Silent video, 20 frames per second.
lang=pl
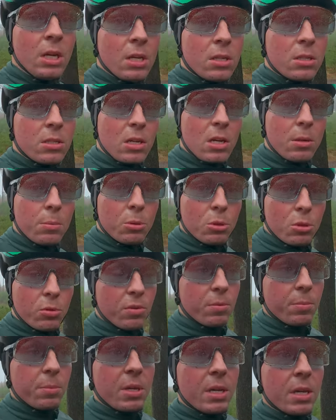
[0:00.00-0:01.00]
z
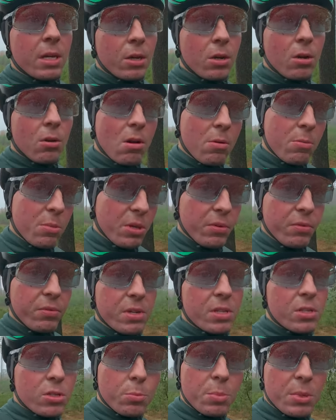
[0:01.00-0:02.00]
karbonowymi kołami i w
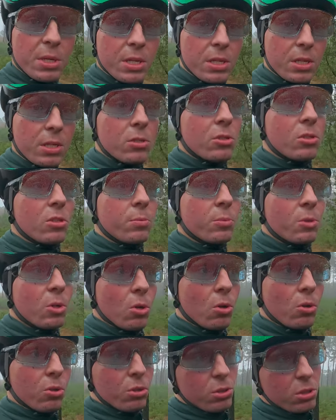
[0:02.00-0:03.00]
nieco piękniejszym
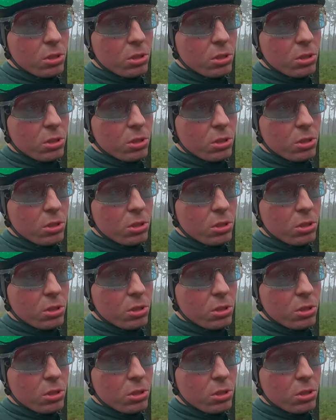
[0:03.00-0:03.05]
kolorze.